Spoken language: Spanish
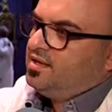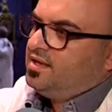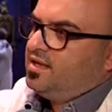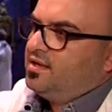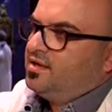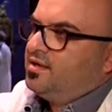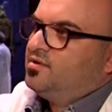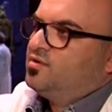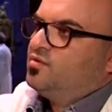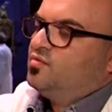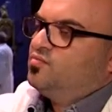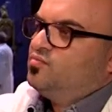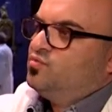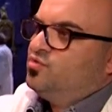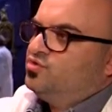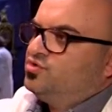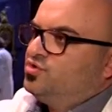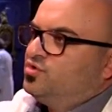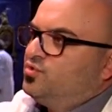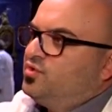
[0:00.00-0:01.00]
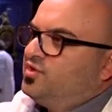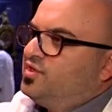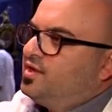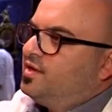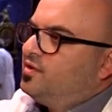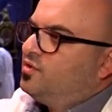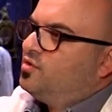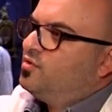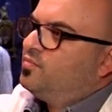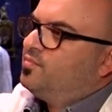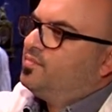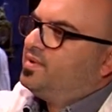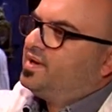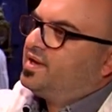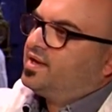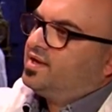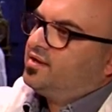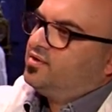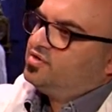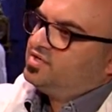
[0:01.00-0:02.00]
Que hay que ir con mucho cuidado para
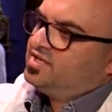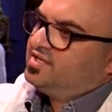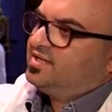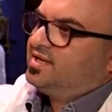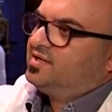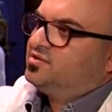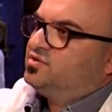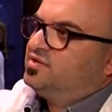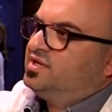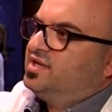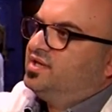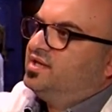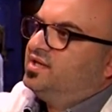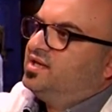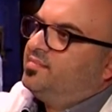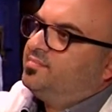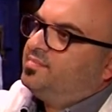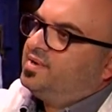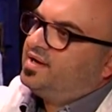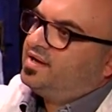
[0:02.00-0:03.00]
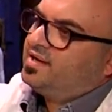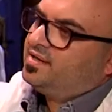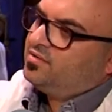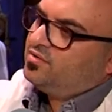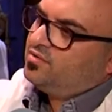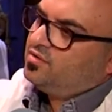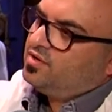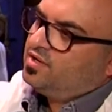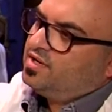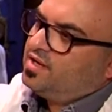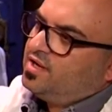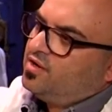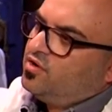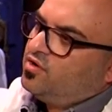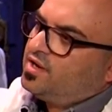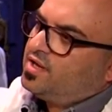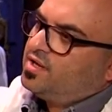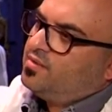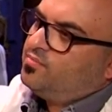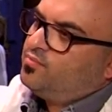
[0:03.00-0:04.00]
que no salte la sonería, parando en las
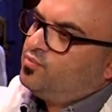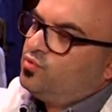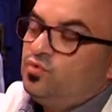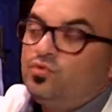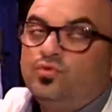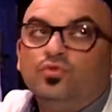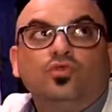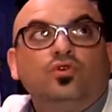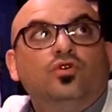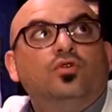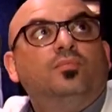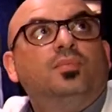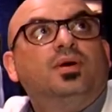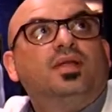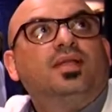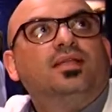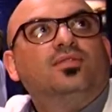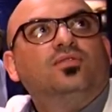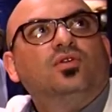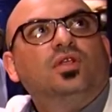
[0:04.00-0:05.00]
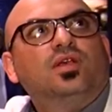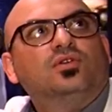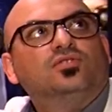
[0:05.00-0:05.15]
horas en punto, parando en